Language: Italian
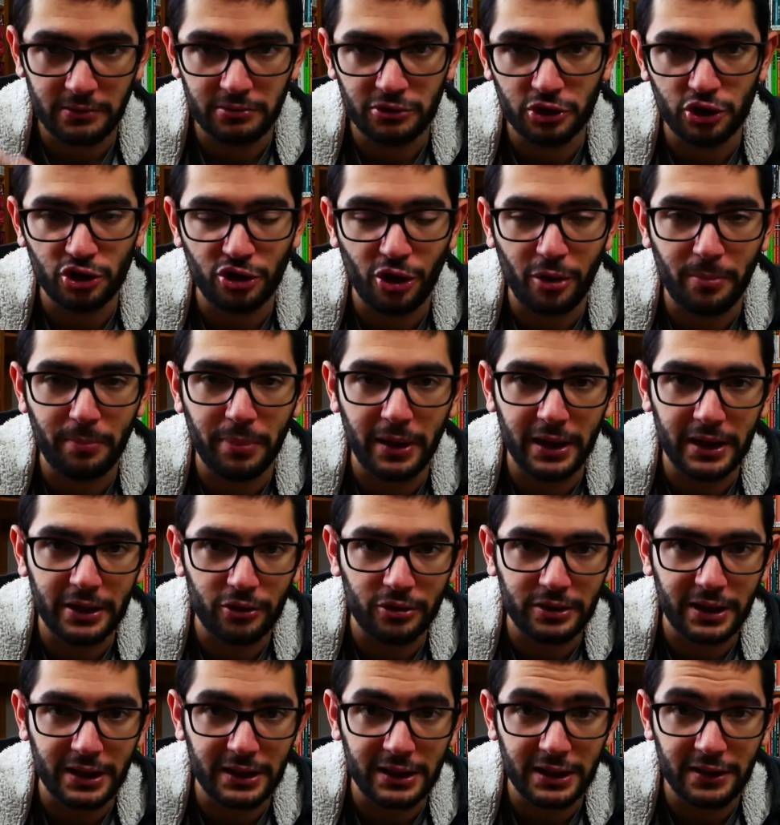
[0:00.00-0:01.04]
stop alle
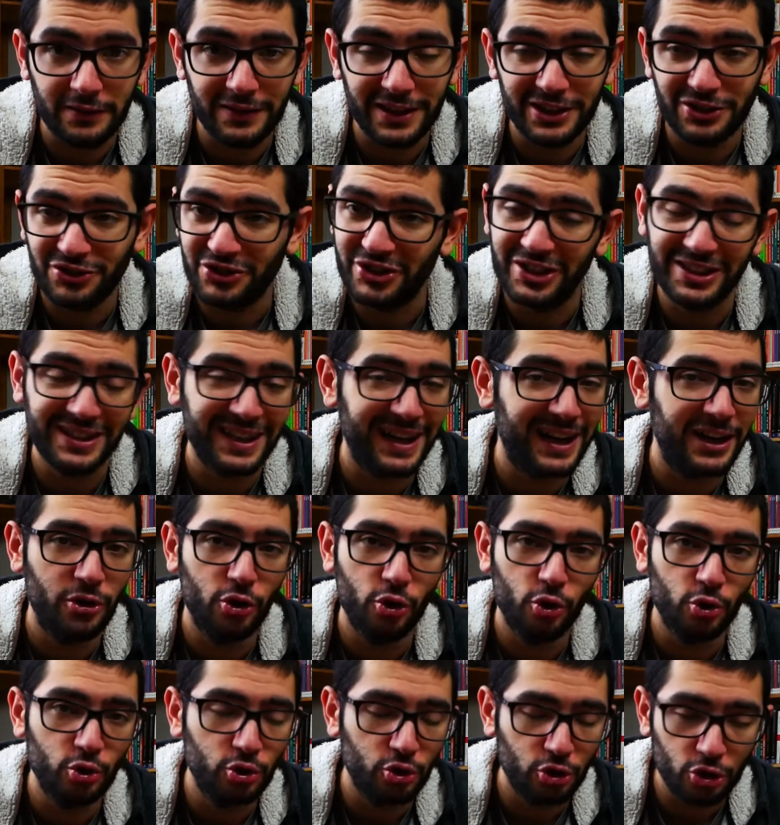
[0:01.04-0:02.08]
rotative eccetera
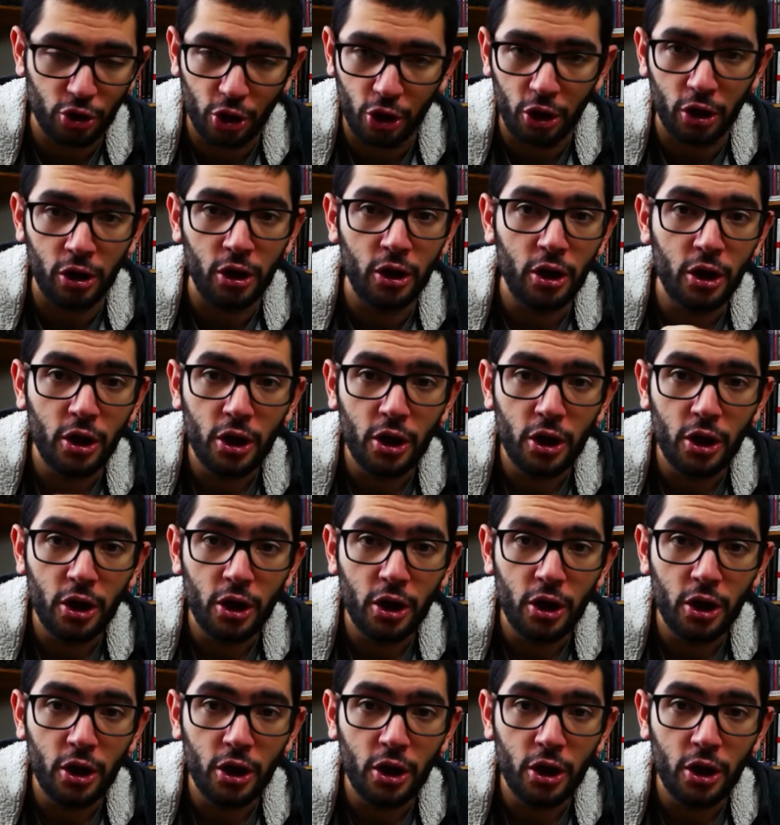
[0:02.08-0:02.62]
non so